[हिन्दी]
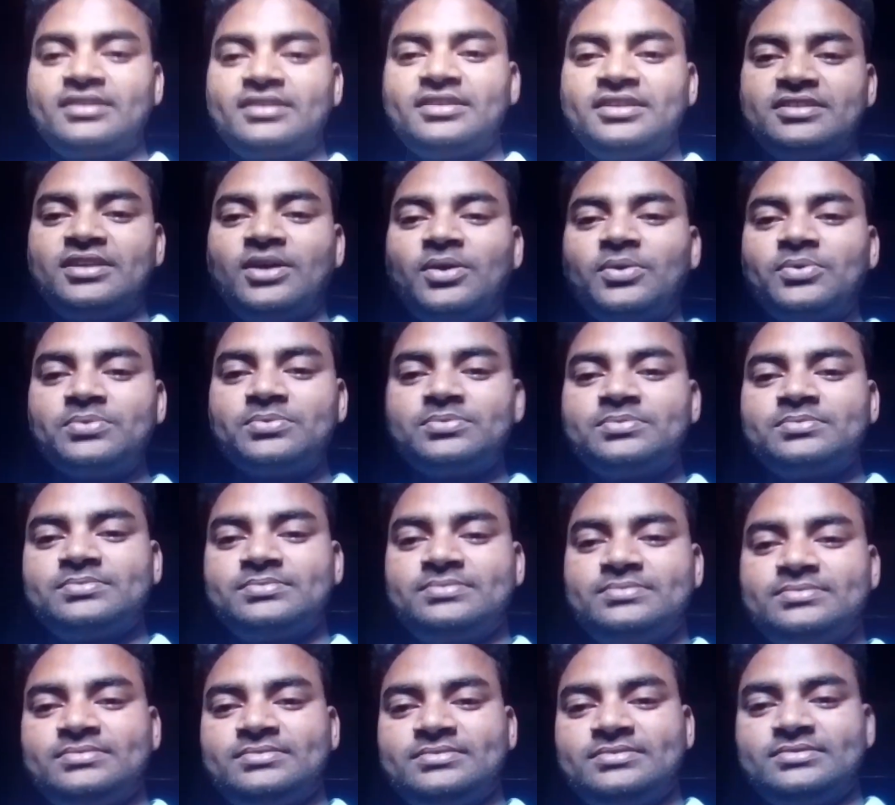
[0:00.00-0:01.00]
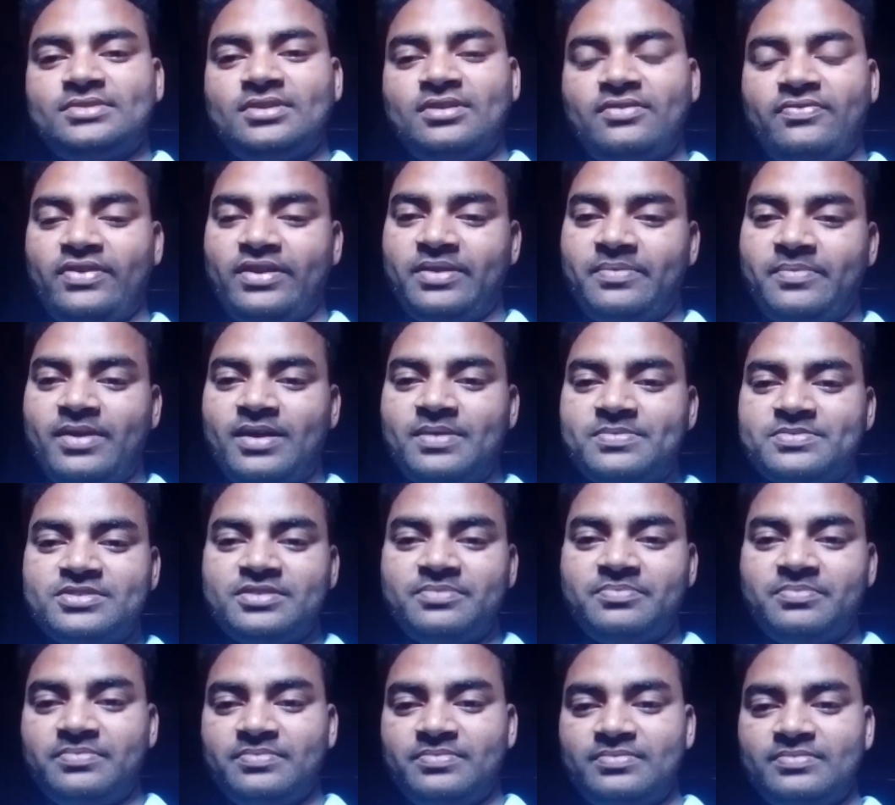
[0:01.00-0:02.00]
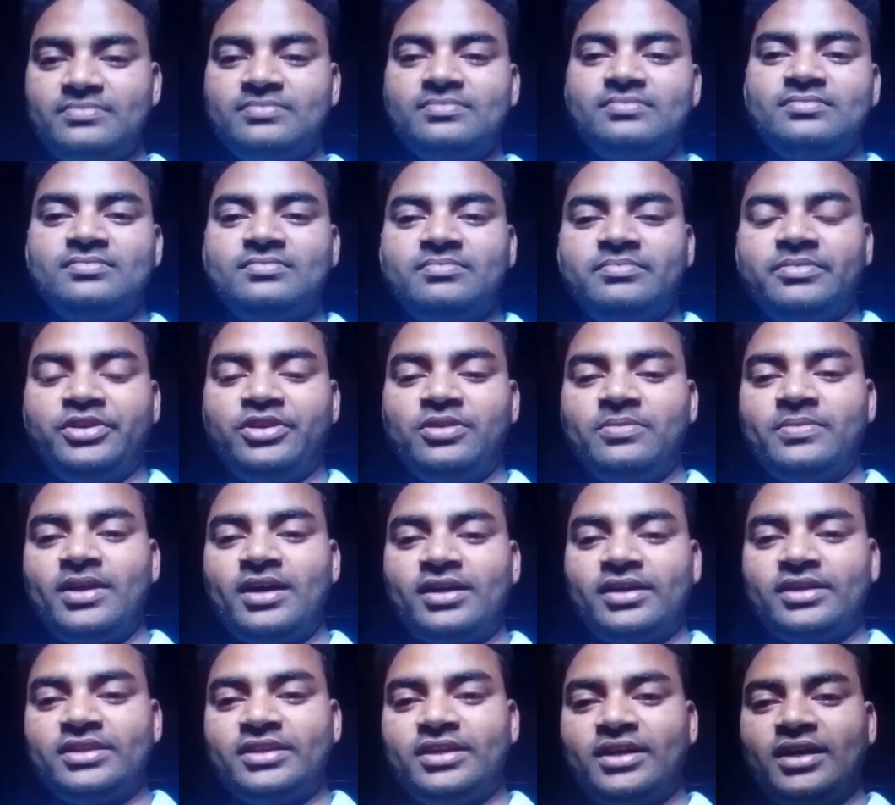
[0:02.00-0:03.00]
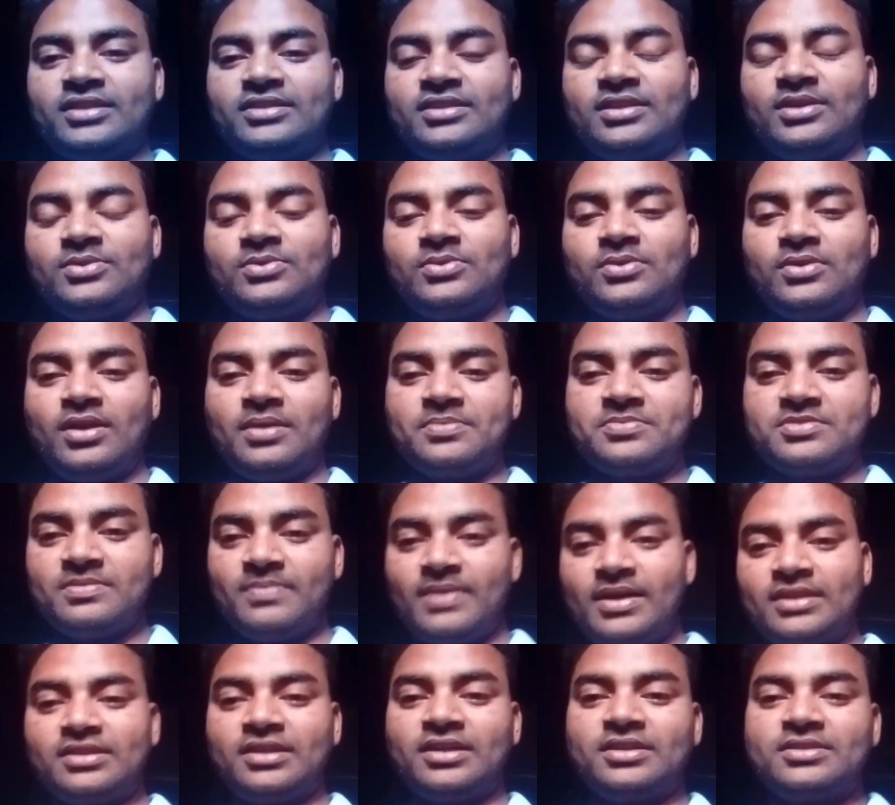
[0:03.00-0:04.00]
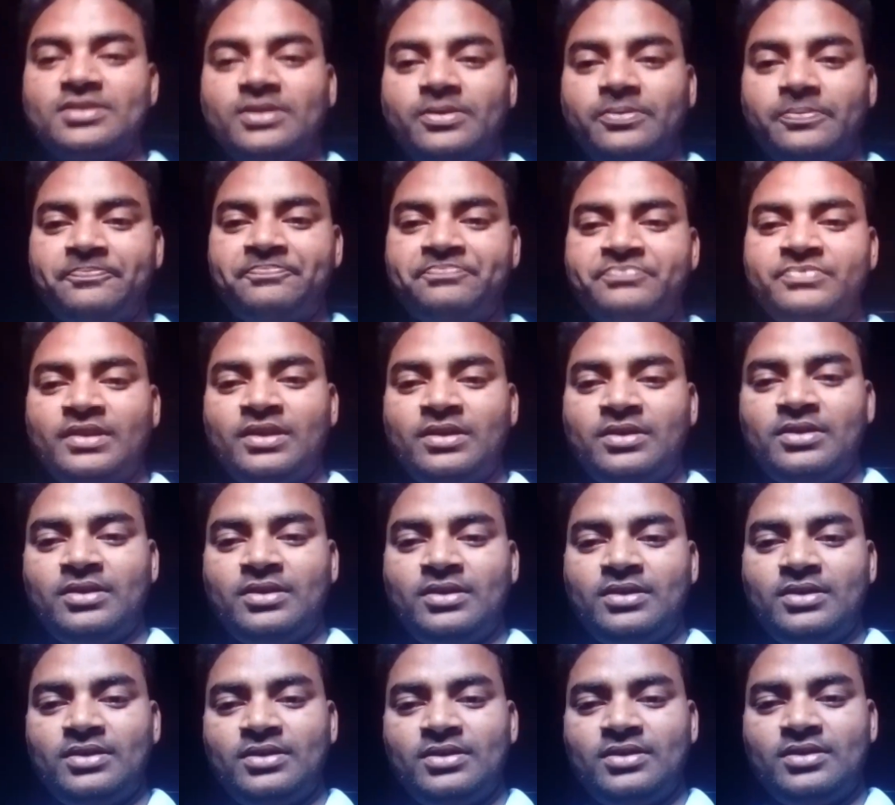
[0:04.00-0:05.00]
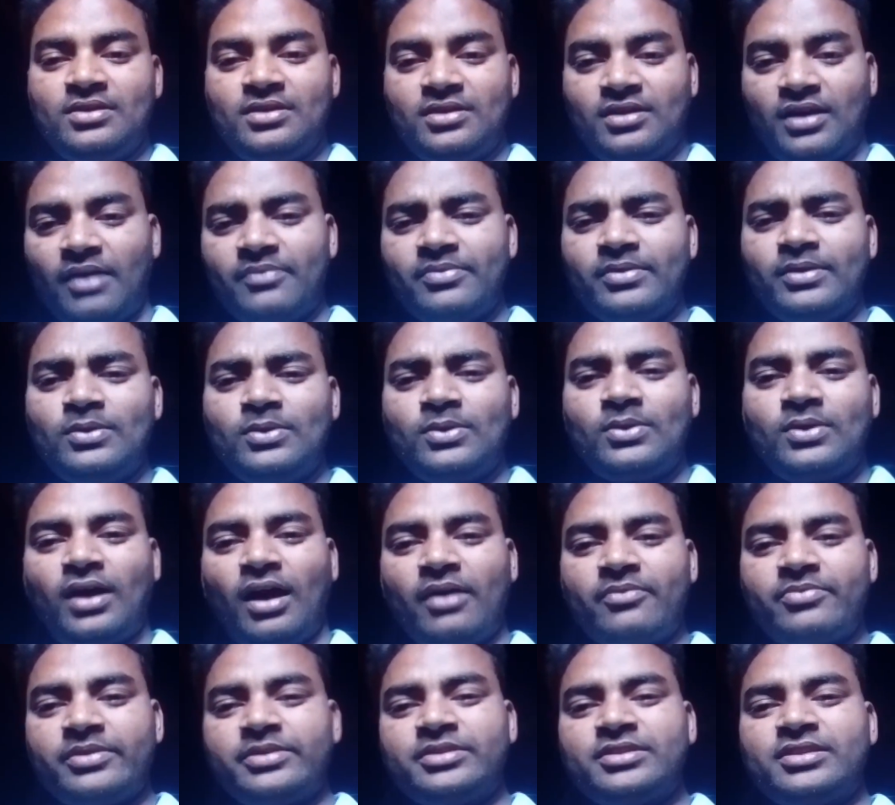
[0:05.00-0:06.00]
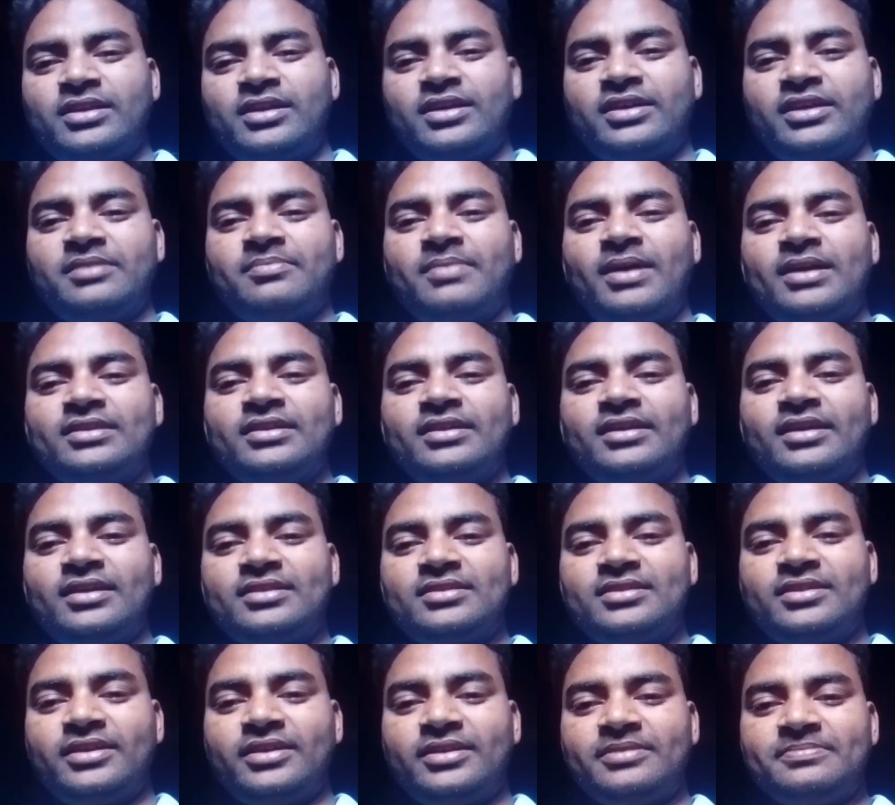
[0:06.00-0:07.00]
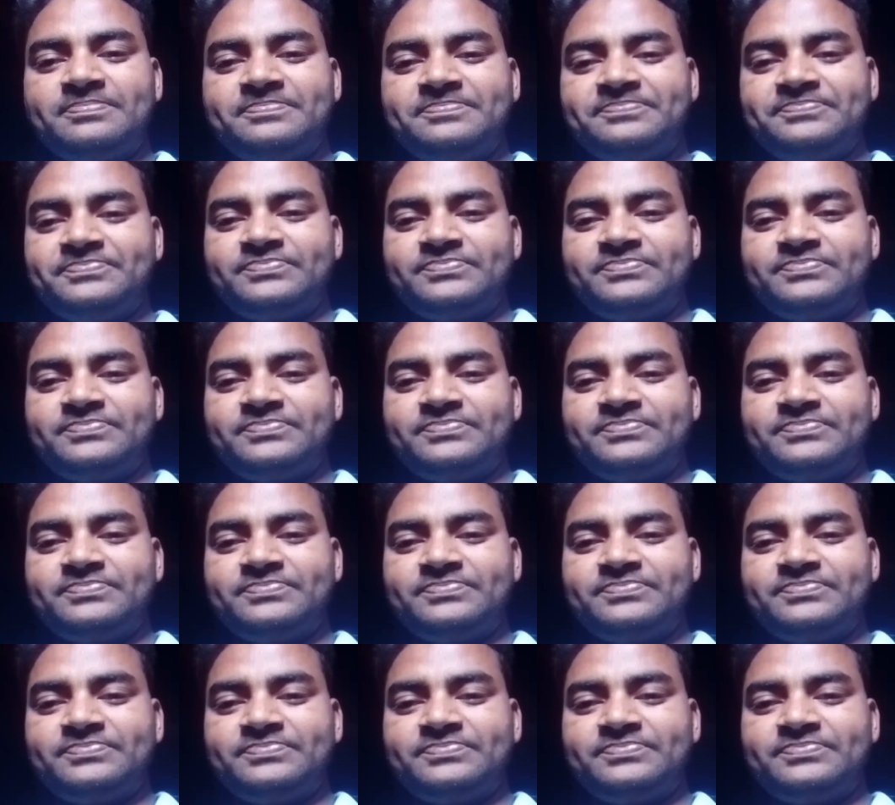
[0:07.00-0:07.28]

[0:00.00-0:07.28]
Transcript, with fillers: रख देता हूँ और फिर मैं आपसे वीडियो बना के दिखाता हूँ और आपसे बात करता हूँ काफ़ी लोग काफ़ी तरह की बातें करते हैं